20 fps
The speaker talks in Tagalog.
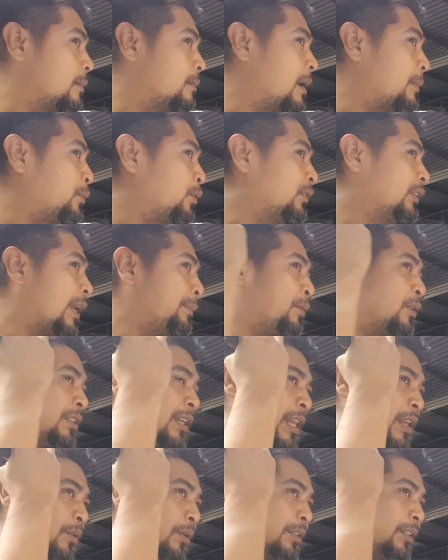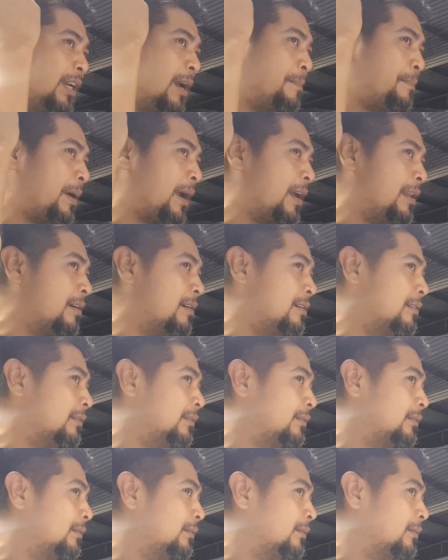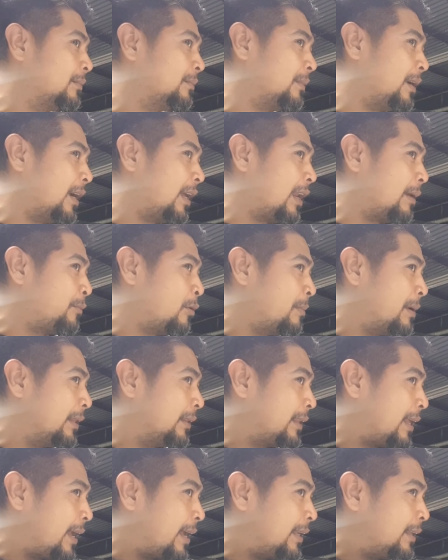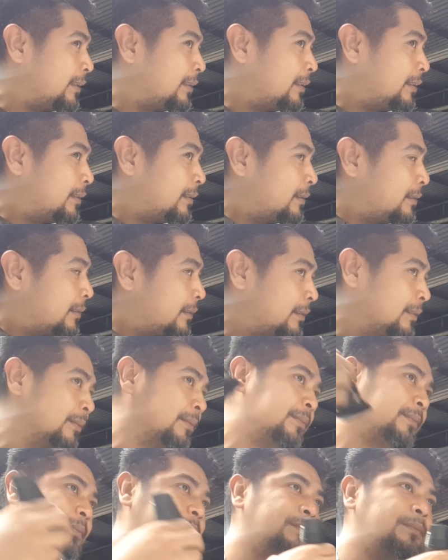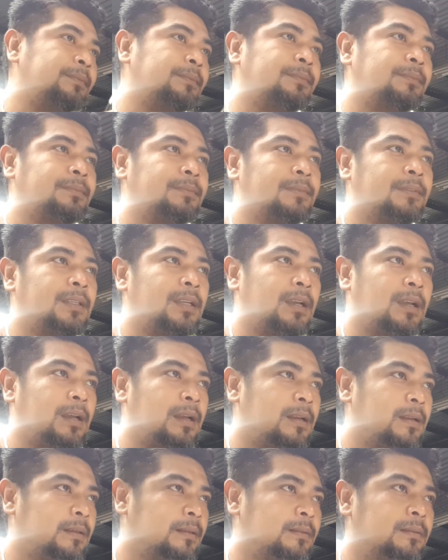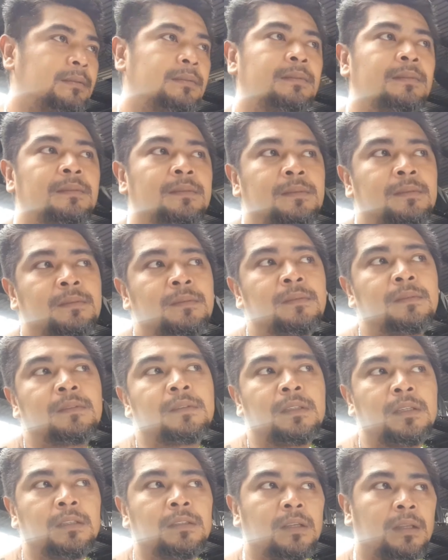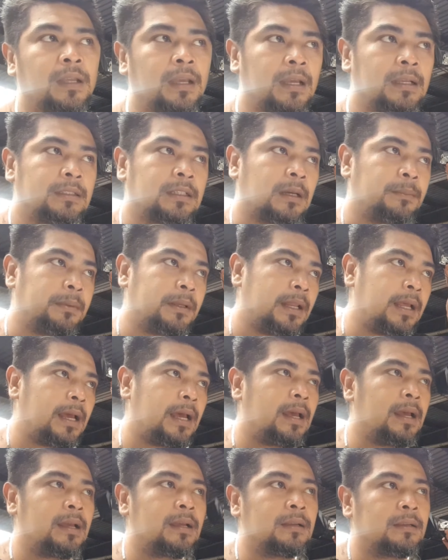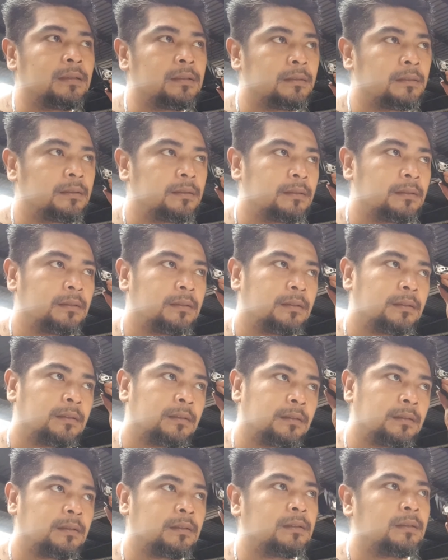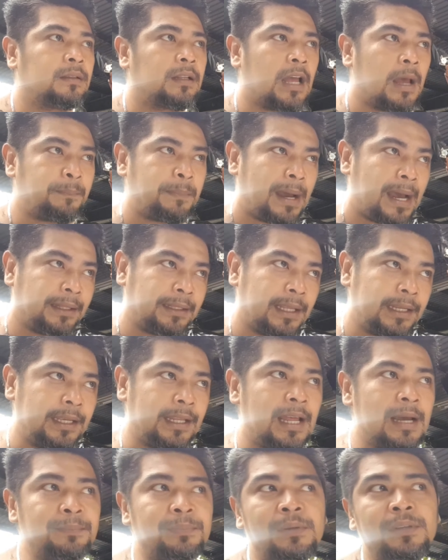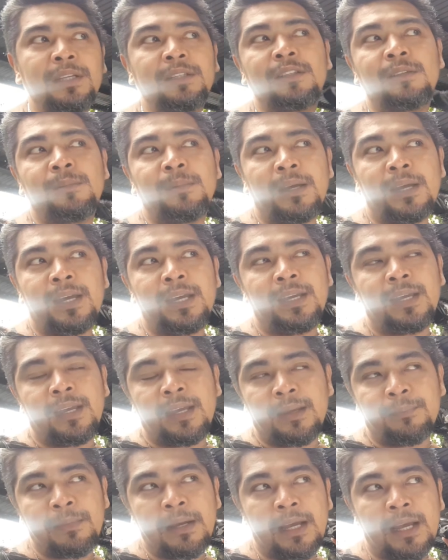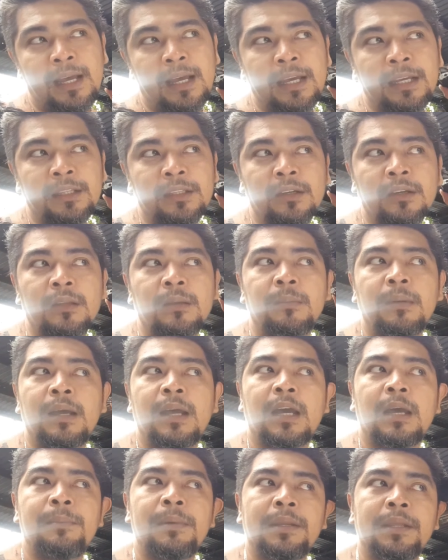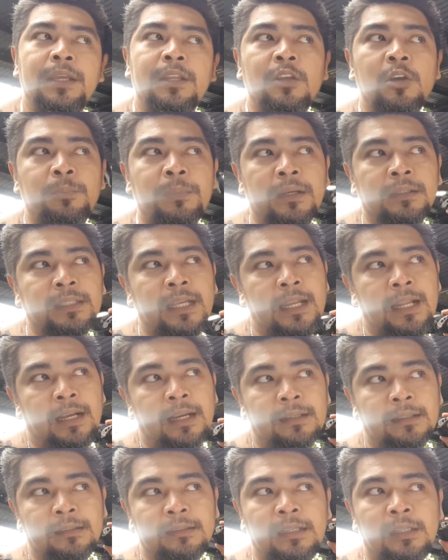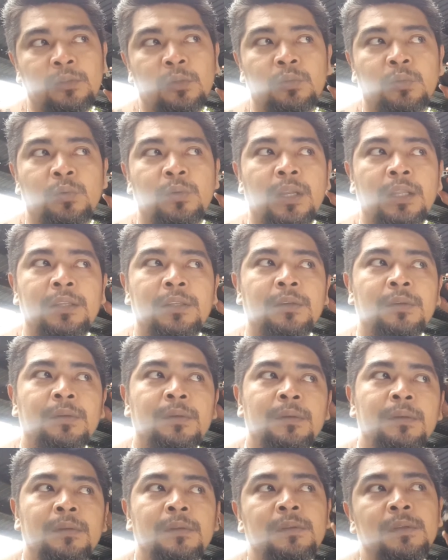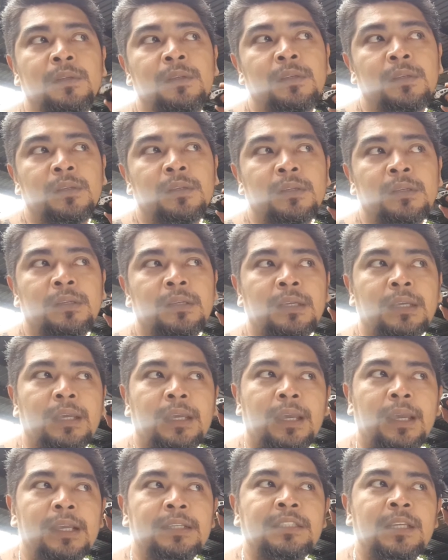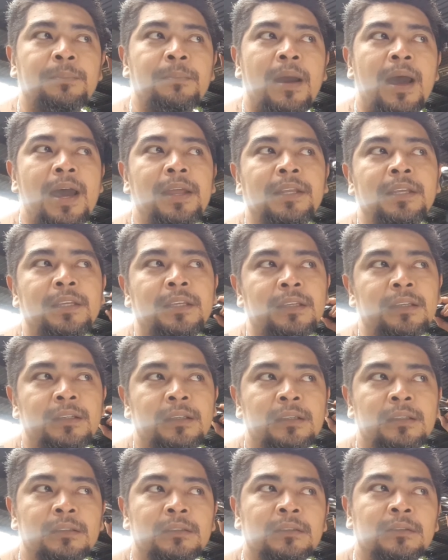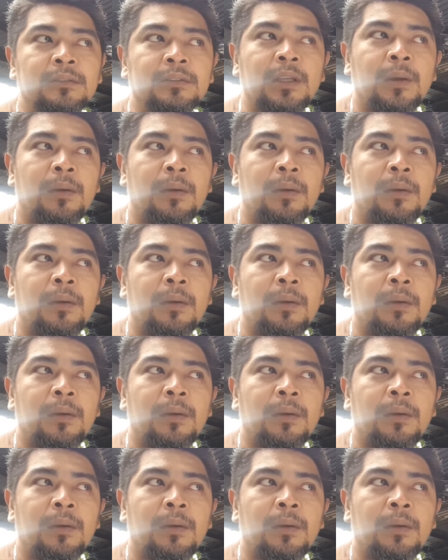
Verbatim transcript: Papunta po sa likod dyan, pag ganon. Para pumantay. Ah, dito rin, sa kabila. Napakadali lang po nito mga mga idol, mga kamarino, pag talagang natutunan nyo. Easy money, ang